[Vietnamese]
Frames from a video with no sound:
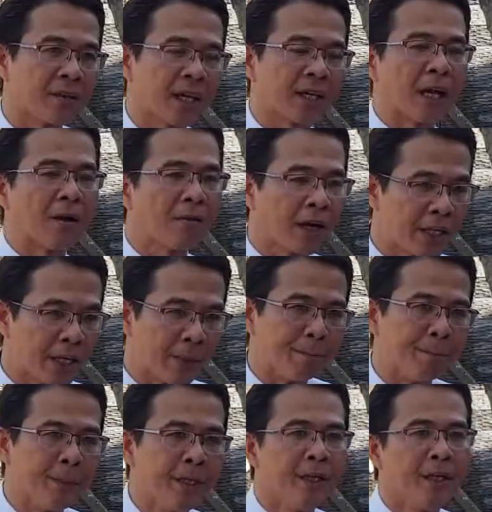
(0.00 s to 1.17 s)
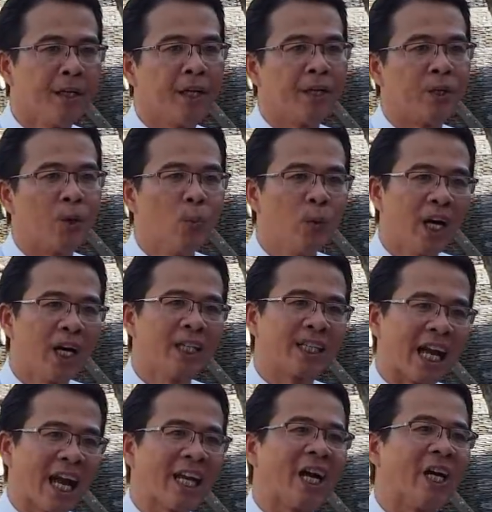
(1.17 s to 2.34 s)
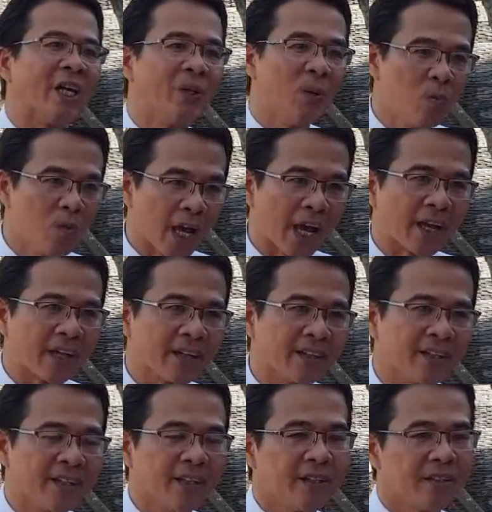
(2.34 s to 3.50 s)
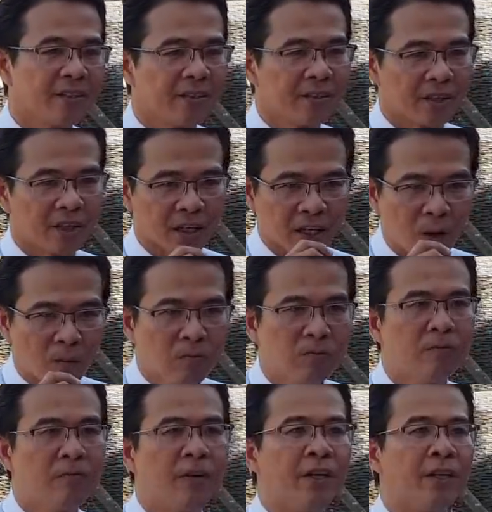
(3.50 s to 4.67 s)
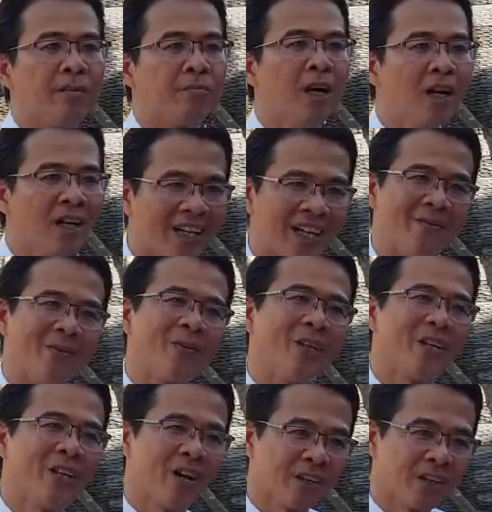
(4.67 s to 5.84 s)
ngay cả vay giùm thì cũng nên trả nợ đúng hạn, không vì bất kỳ một lý do